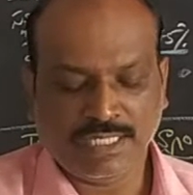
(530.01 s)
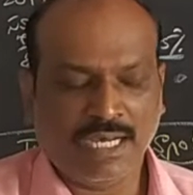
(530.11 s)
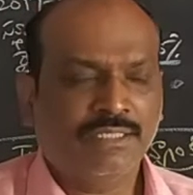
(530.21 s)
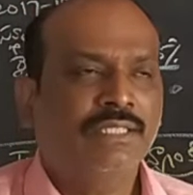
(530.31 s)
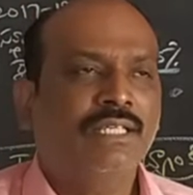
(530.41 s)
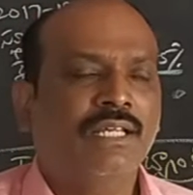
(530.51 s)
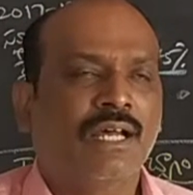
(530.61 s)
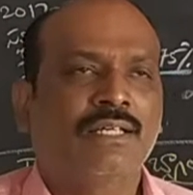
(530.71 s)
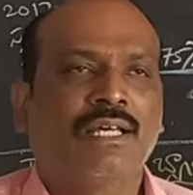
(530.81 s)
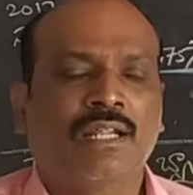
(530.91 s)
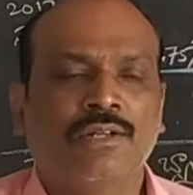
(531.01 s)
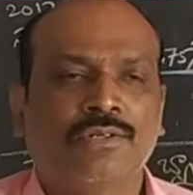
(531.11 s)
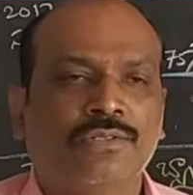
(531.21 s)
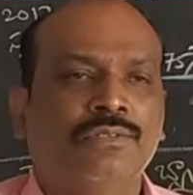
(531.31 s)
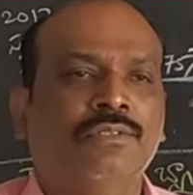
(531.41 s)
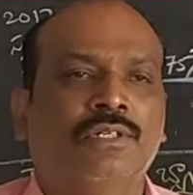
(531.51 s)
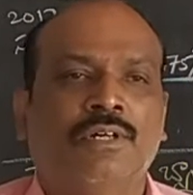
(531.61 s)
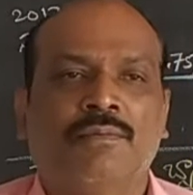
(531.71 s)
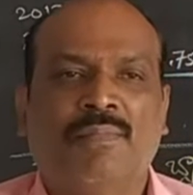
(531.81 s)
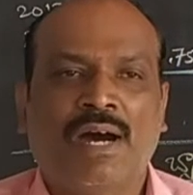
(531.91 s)
జాతీయ రహదారులు
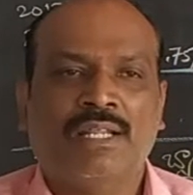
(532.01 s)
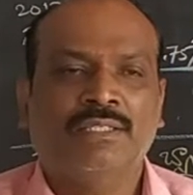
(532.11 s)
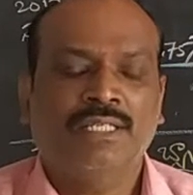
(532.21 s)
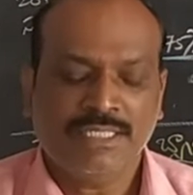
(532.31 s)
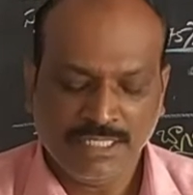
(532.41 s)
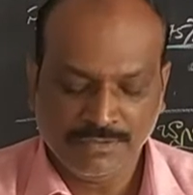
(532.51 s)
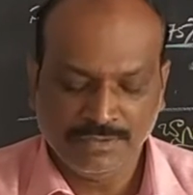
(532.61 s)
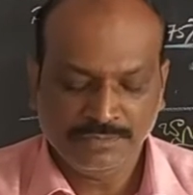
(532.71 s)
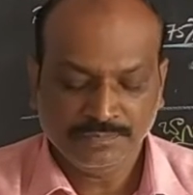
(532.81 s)
భారతదేశం